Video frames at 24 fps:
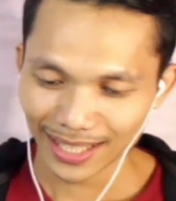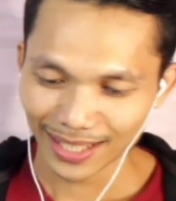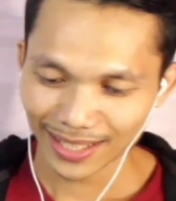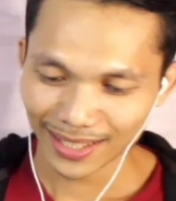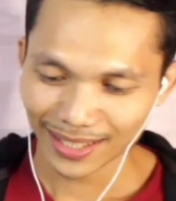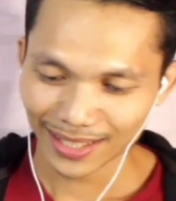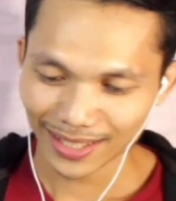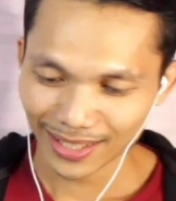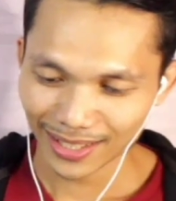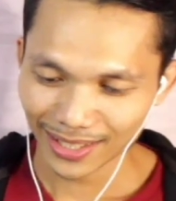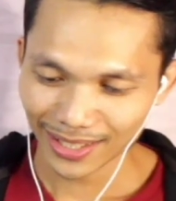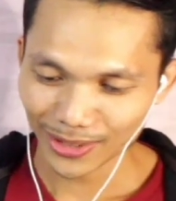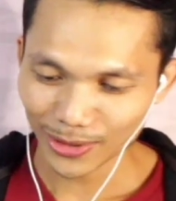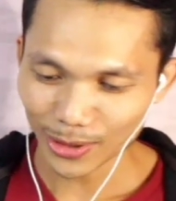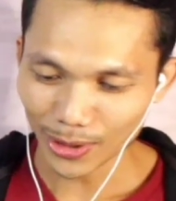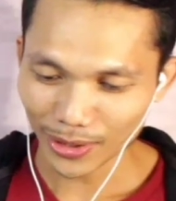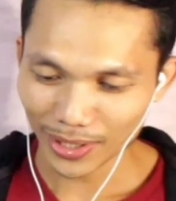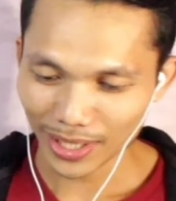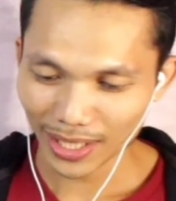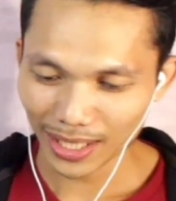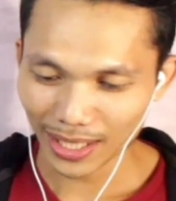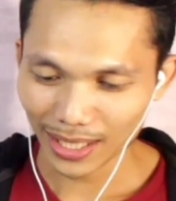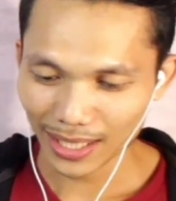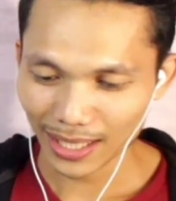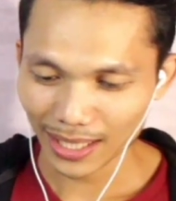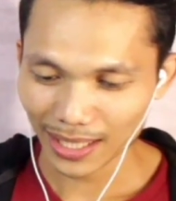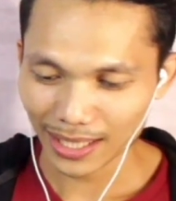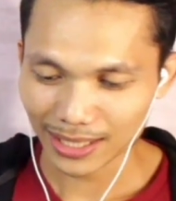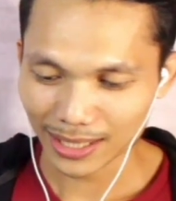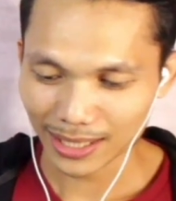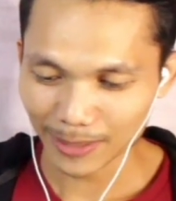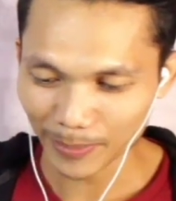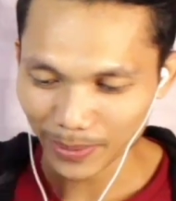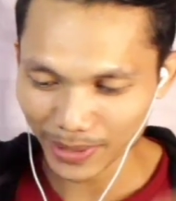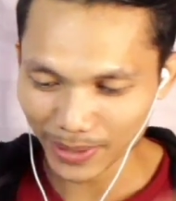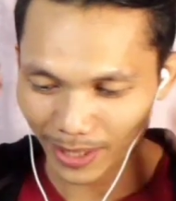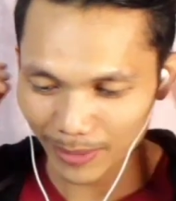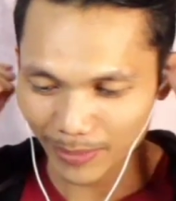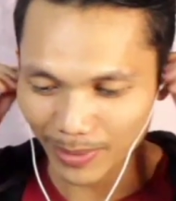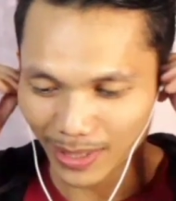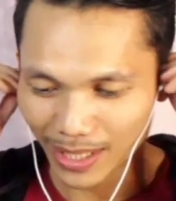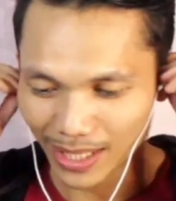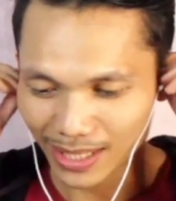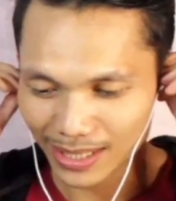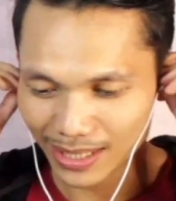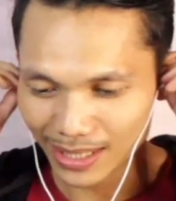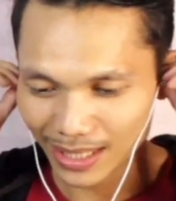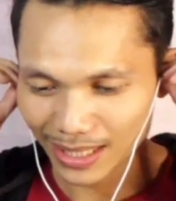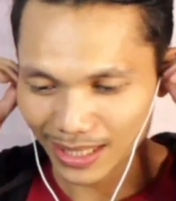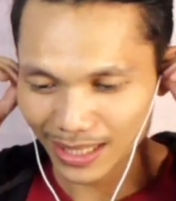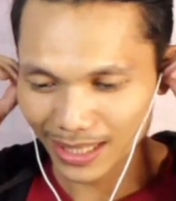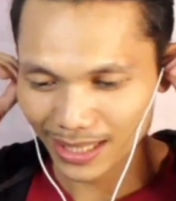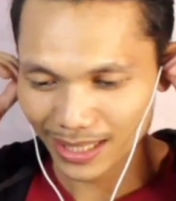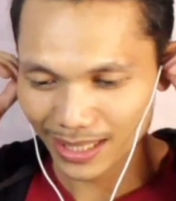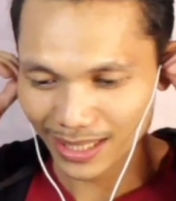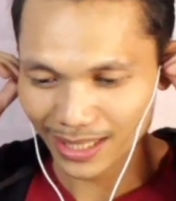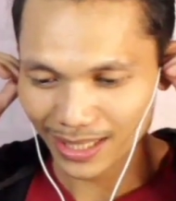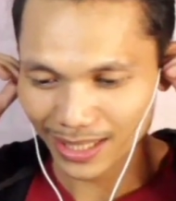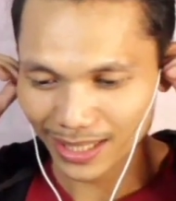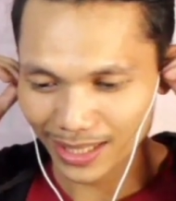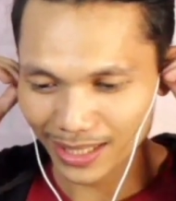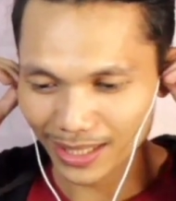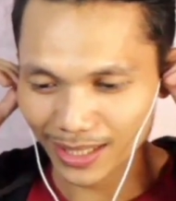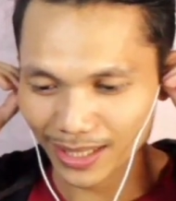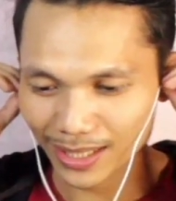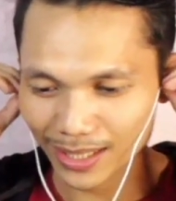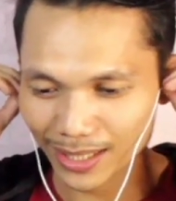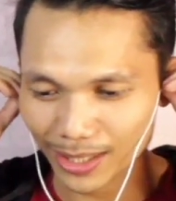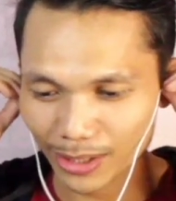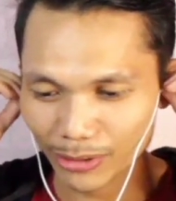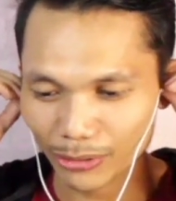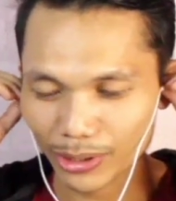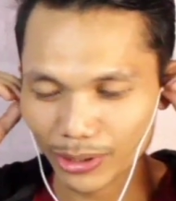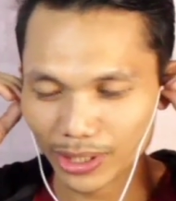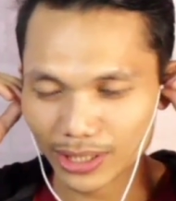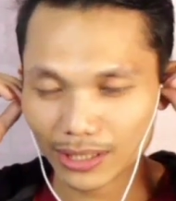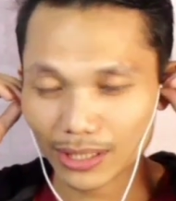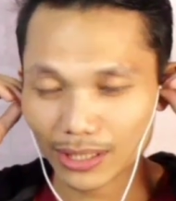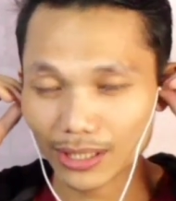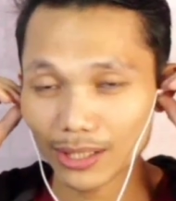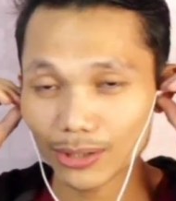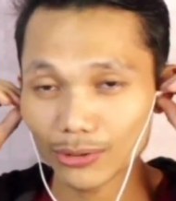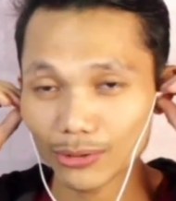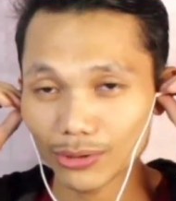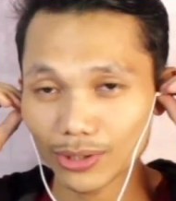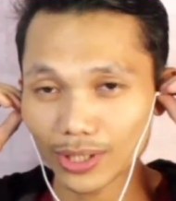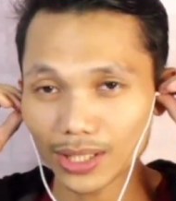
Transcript: Gila, uh, gokil ya. Seperti biasa ya, uh, eh, gue